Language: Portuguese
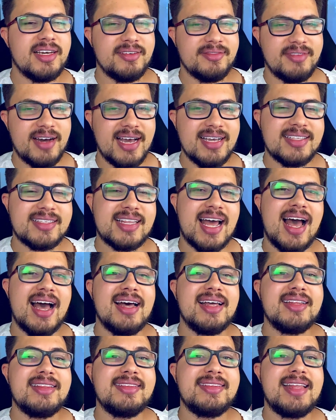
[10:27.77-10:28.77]
vai estar
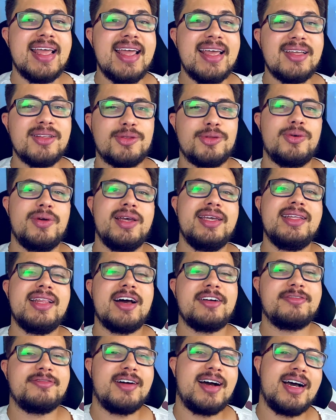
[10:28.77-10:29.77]
tá dentro aí
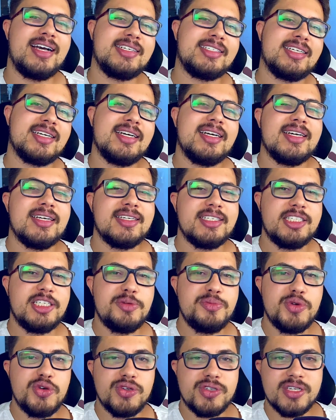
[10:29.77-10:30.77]
da faixa de
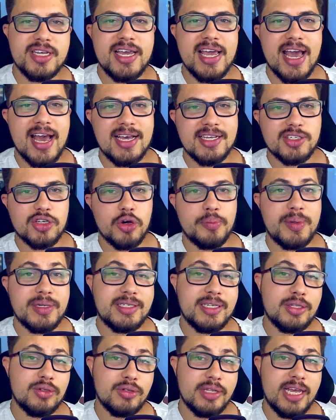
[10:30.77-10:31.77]
R$ 1.100, que é o
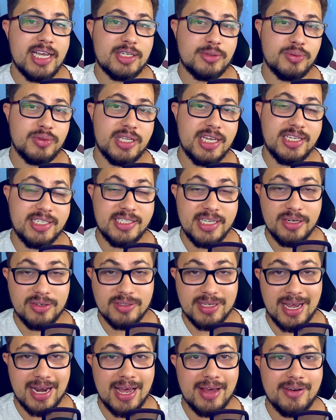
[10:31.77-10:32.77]
PC do 13º
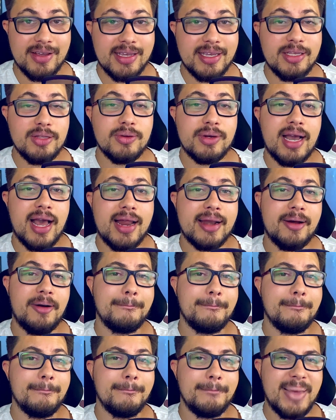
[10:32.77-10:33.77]
salário aqui do
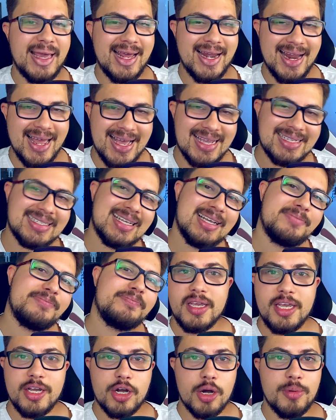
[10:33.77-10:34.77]
canal. Beleza?
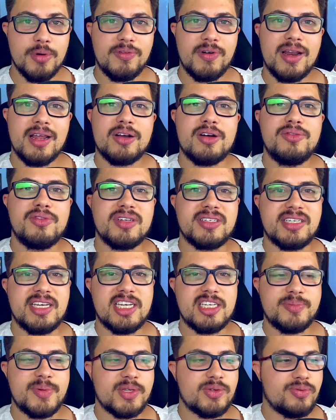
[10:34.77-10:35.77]
E como eu falei com
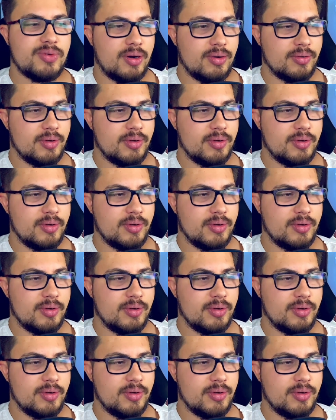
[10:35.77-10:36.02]
vocês, pessoal,